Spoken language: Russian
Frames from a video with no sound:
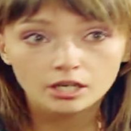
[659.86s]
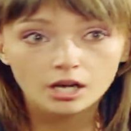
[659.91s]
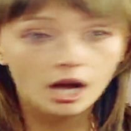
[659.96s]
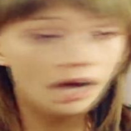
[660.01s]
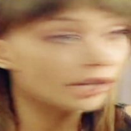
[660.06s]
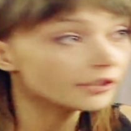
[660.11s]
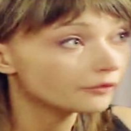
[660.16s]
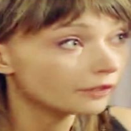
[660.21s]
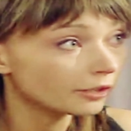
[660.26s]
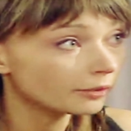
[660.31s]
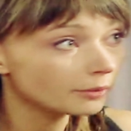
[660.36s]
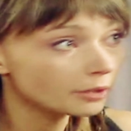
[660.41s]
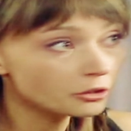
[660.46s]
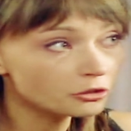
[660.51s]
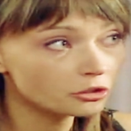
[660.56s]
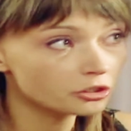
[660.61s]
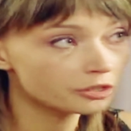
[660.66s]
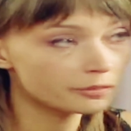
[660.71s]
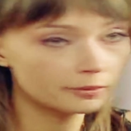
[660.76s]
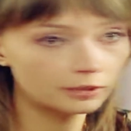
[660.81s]
А
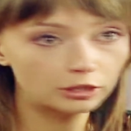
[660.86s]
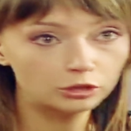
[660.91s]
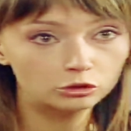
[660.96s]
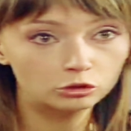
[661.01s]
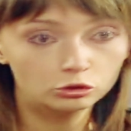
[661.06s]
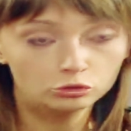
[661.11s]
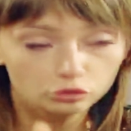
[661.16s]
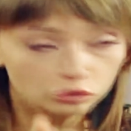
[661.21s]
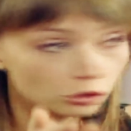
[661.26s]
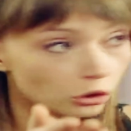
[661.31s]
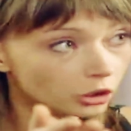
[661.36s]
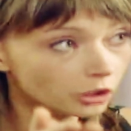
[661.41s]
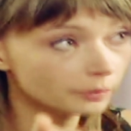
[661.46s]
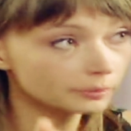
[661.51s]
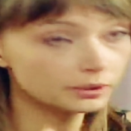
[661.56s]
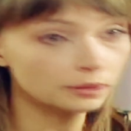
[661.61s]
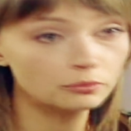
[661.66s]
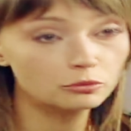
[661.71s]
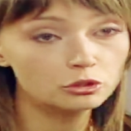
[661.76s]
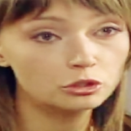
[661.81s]
информацию я собираю только потому,